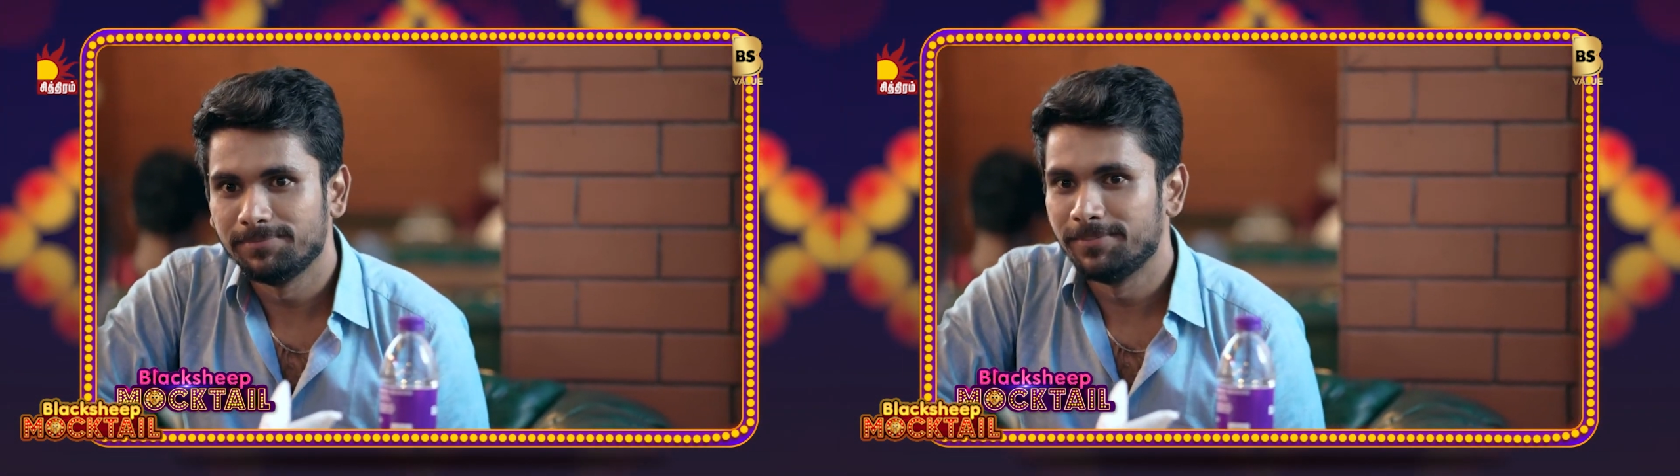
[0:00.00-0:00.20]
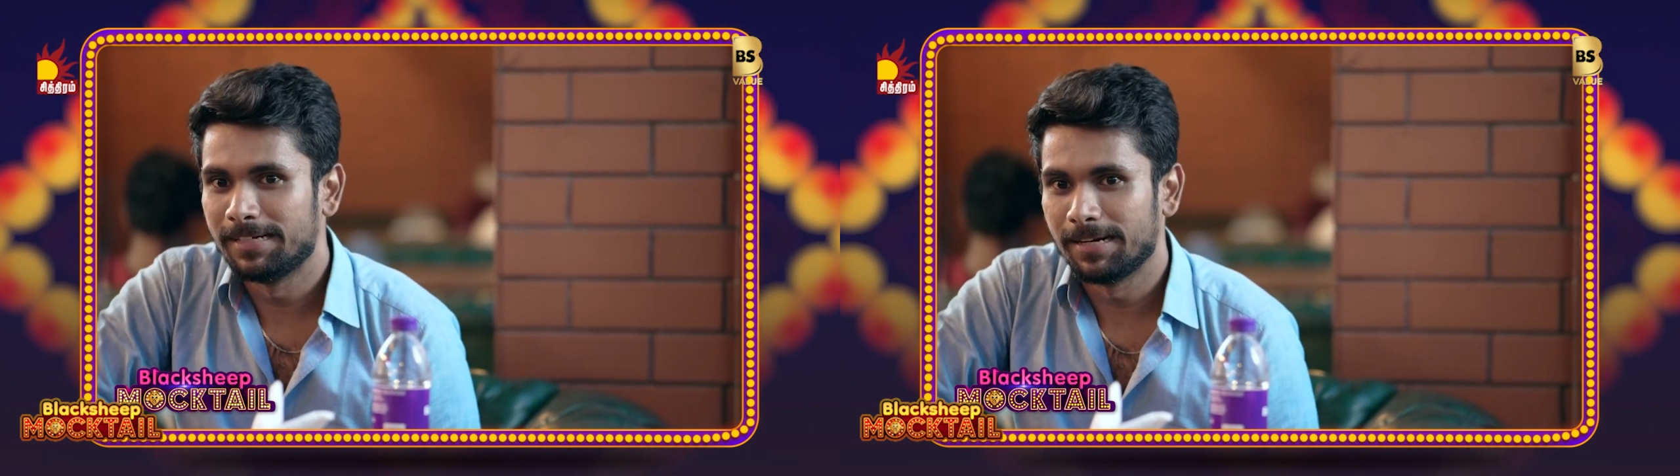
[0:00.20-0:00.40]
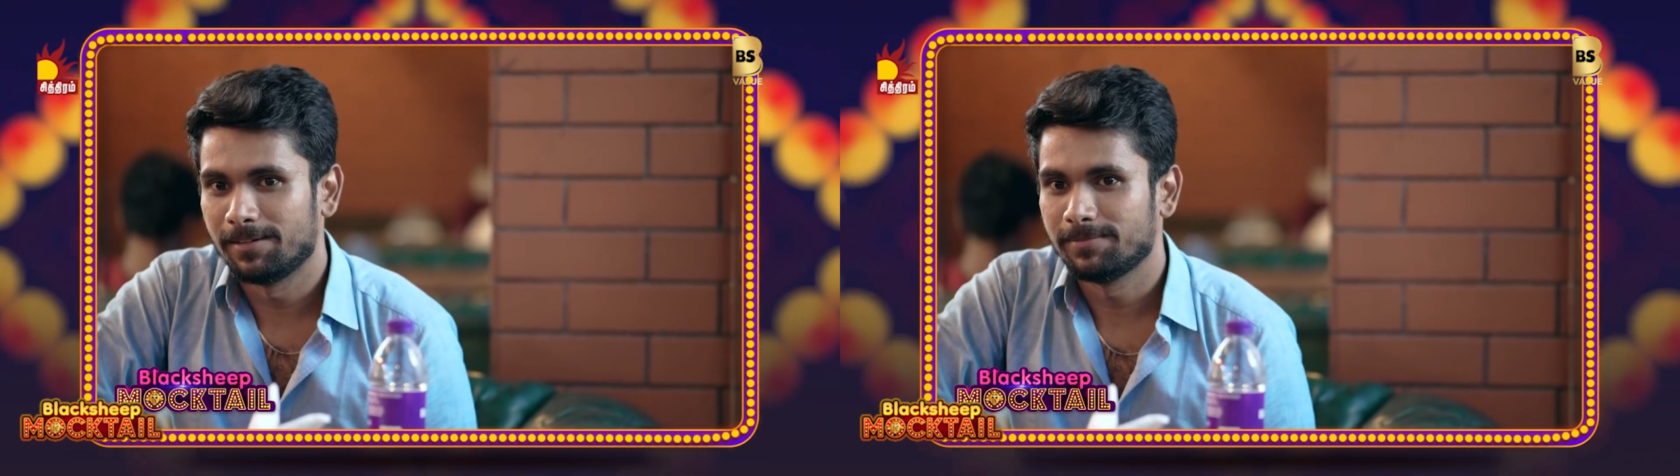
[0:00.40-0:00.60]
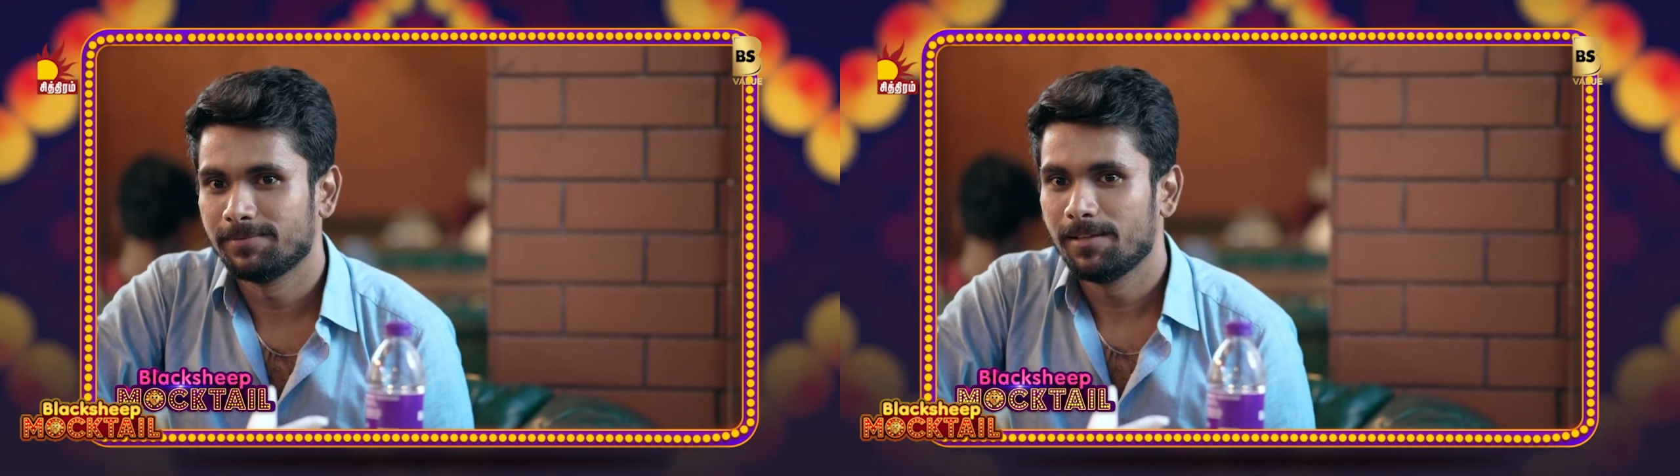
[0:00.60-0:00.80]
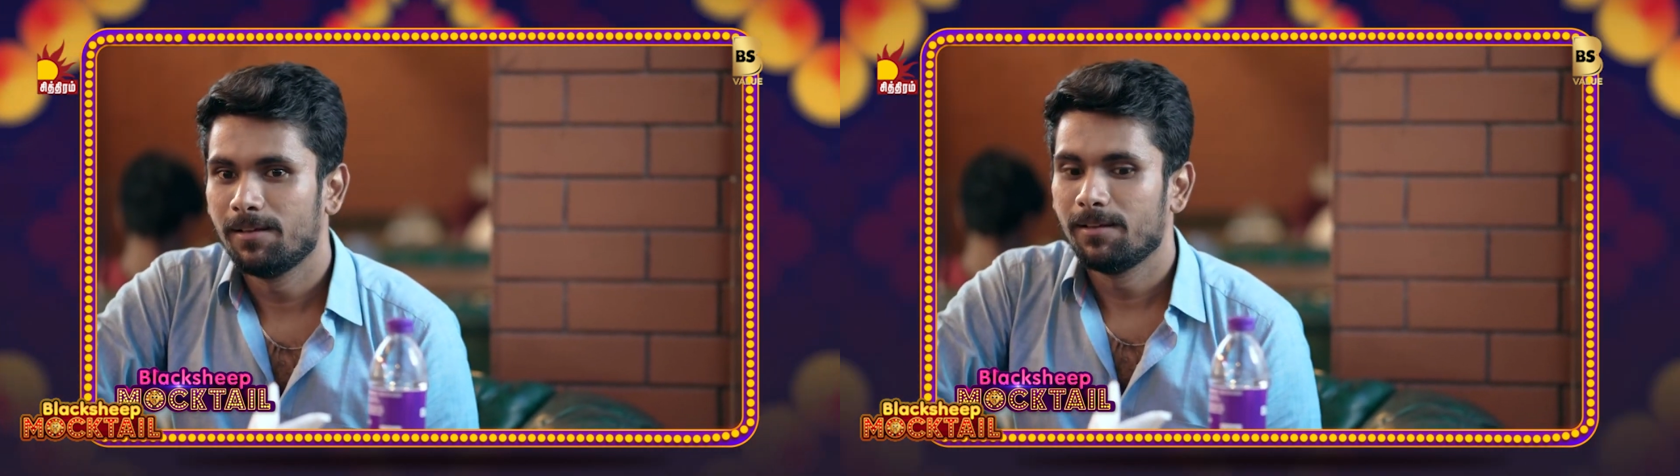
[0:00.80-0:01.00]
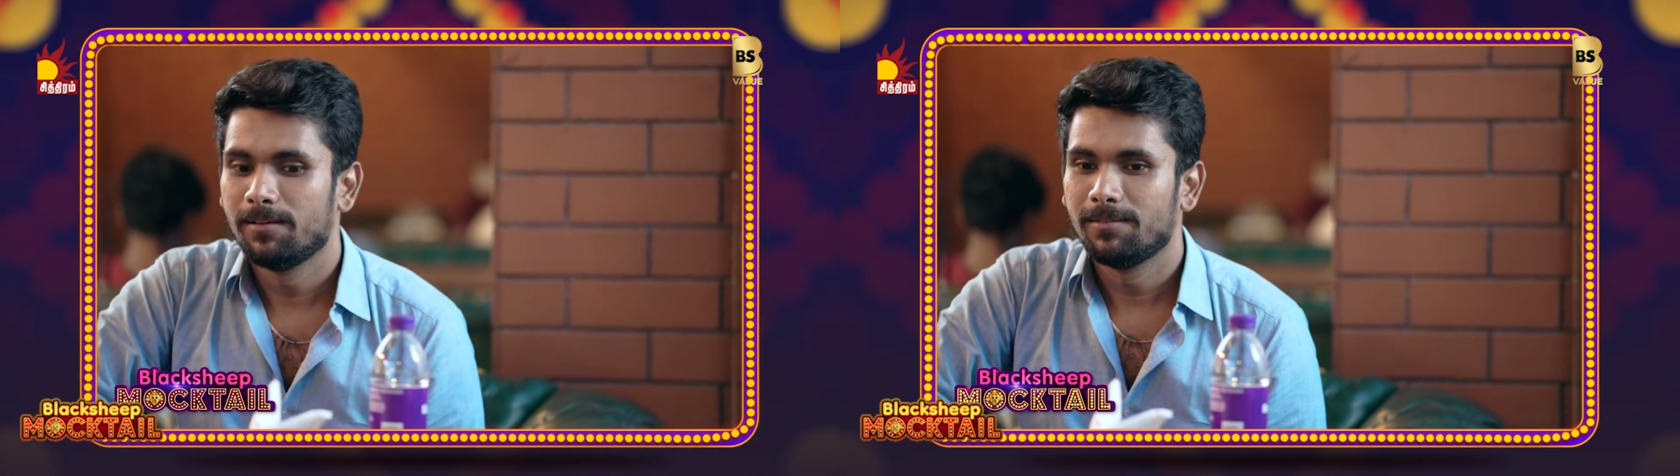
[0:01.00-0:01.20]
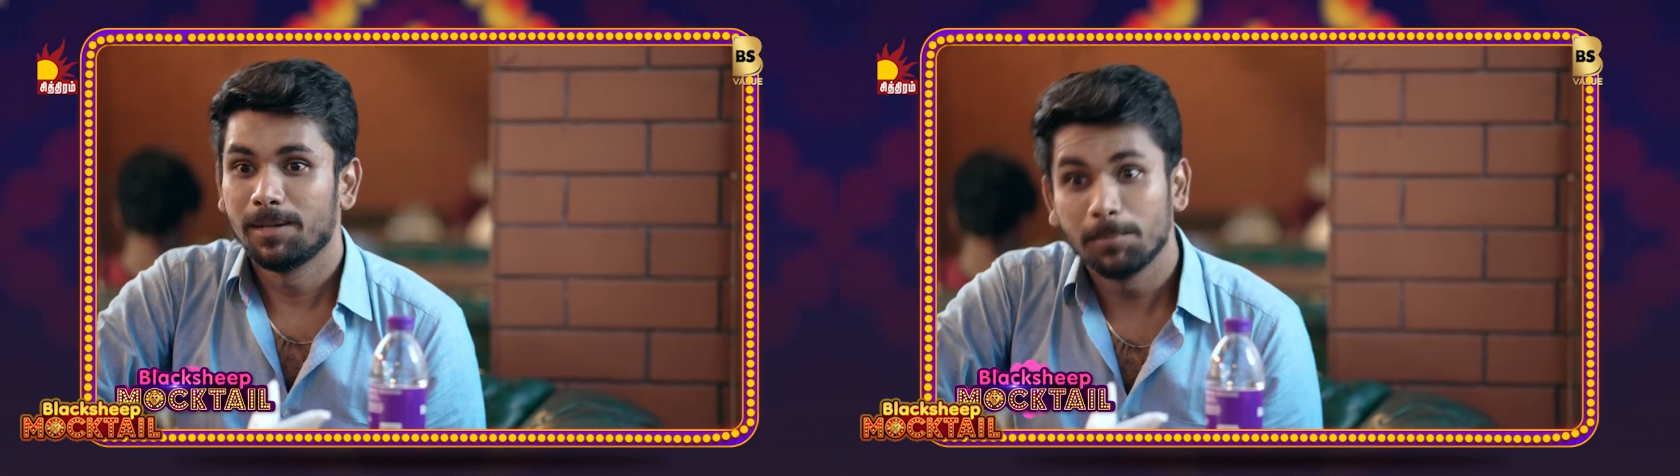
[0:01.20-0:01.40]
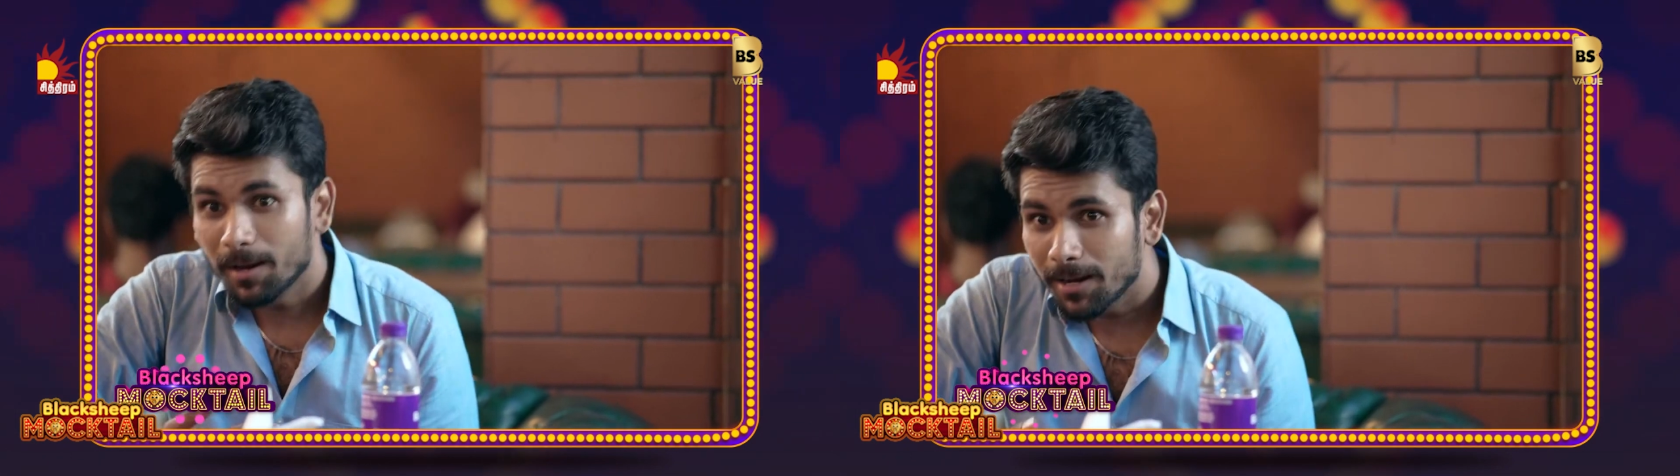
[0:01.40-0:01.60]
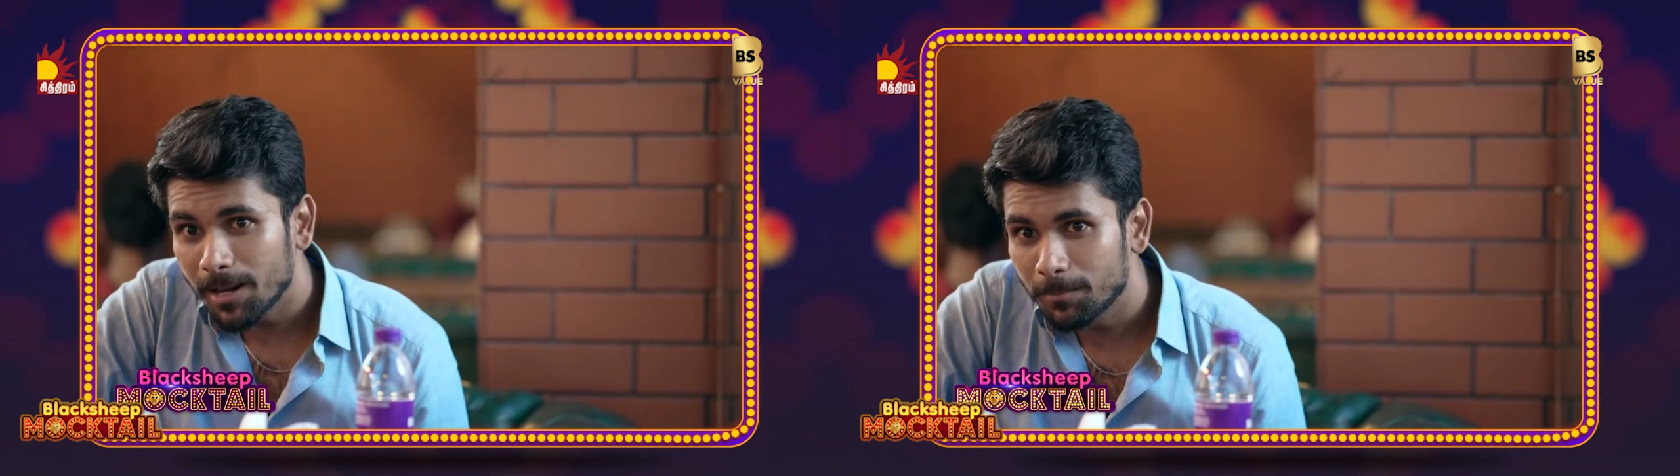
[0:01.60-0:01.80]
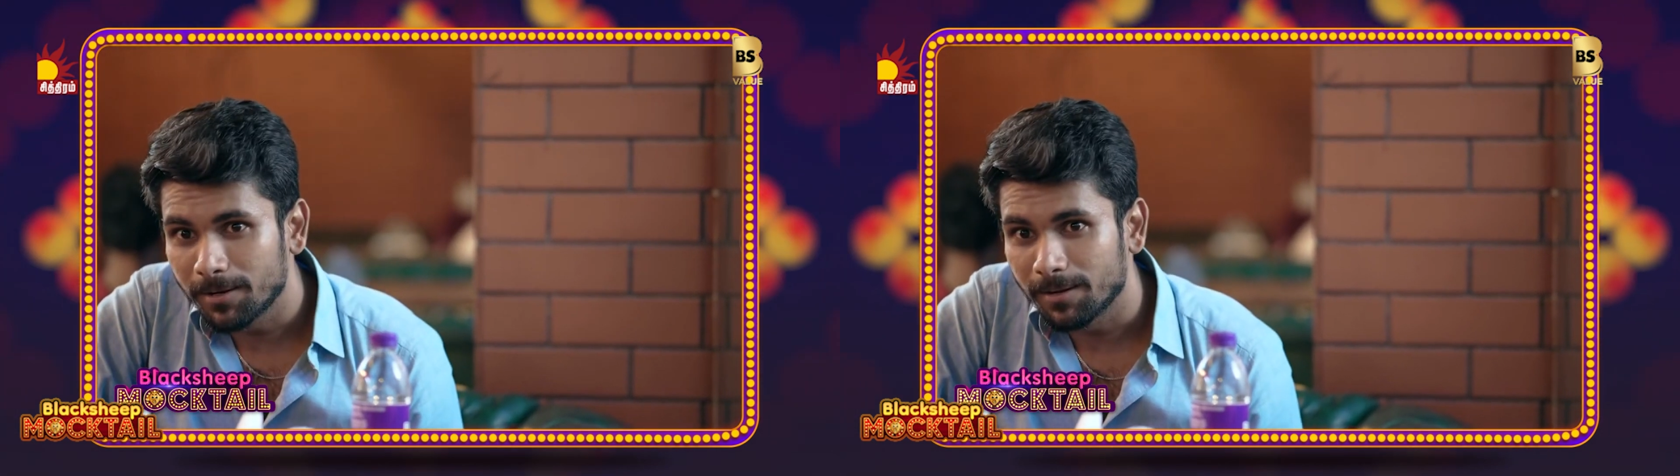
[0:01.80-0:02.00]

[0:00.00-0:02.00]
விட்டுறலாம் நம்ம கல்யாணம்